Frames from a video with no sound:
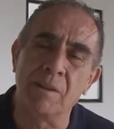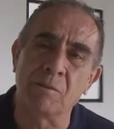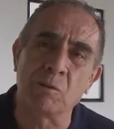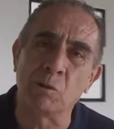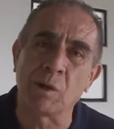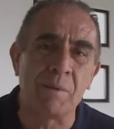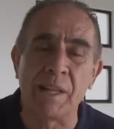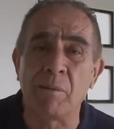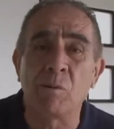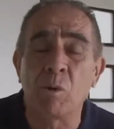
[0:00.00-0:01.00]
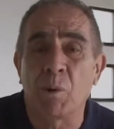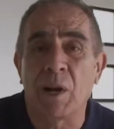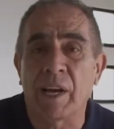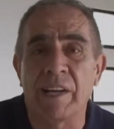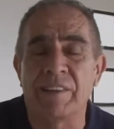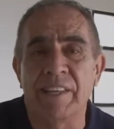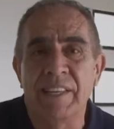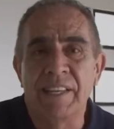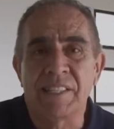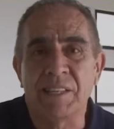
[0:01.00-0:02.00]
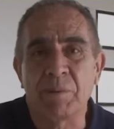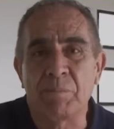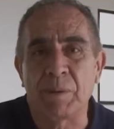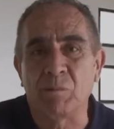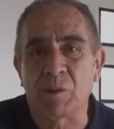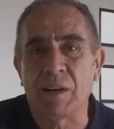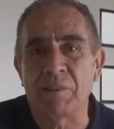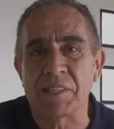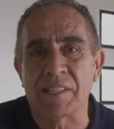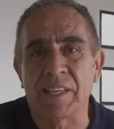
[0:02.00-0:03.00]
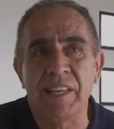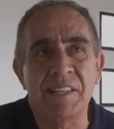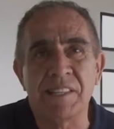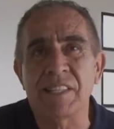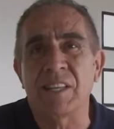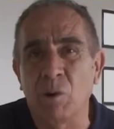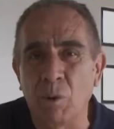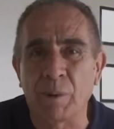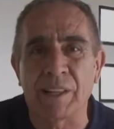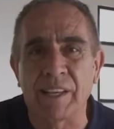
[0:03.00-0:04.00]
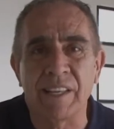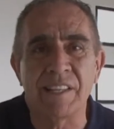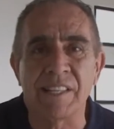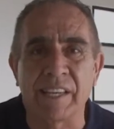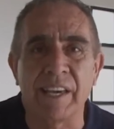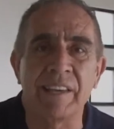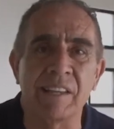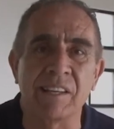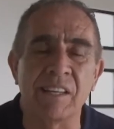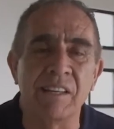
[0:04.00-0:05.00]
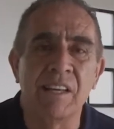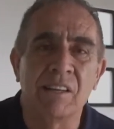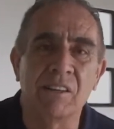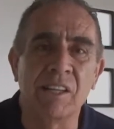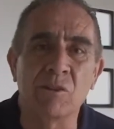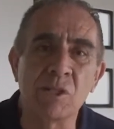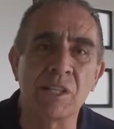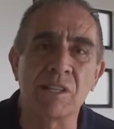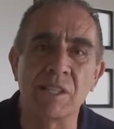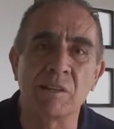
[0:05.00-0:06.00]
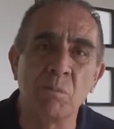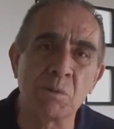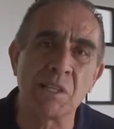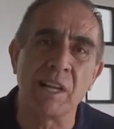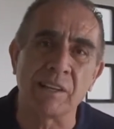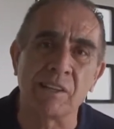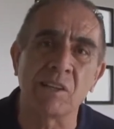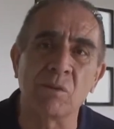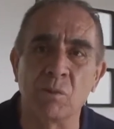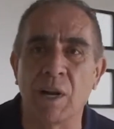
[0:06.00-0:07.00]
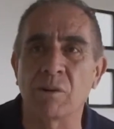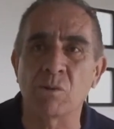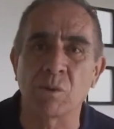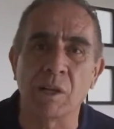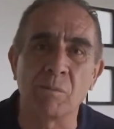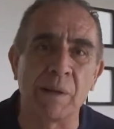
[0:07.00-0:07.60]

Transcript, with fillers: cuando caminaba uno por la calle, siempre preguntabas, ¿de quién es esta obra? ¿De quién es aquella? Y entonces te decían, no, pues del arquitecto fulano, sutano,